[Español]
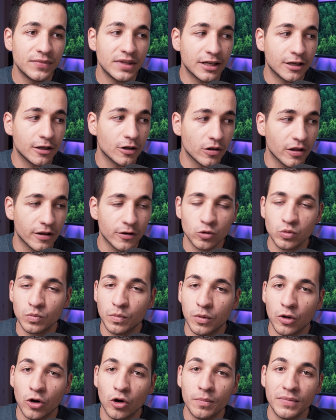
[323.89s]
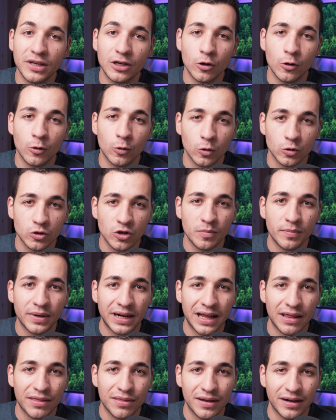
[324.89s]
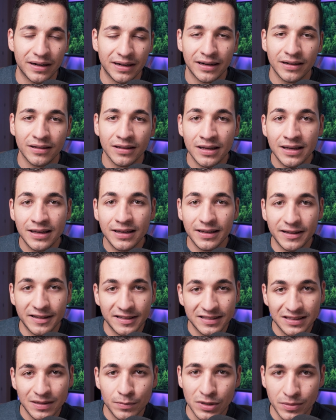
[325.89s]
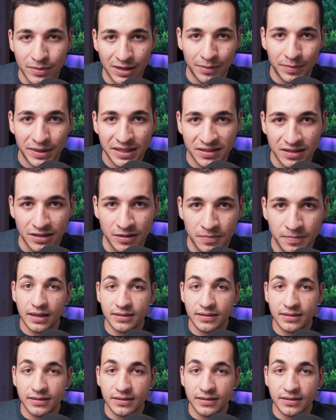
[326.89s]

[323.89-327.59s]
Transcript: Y quiero daros un poco mi conclusión para cerrar esta primera parte.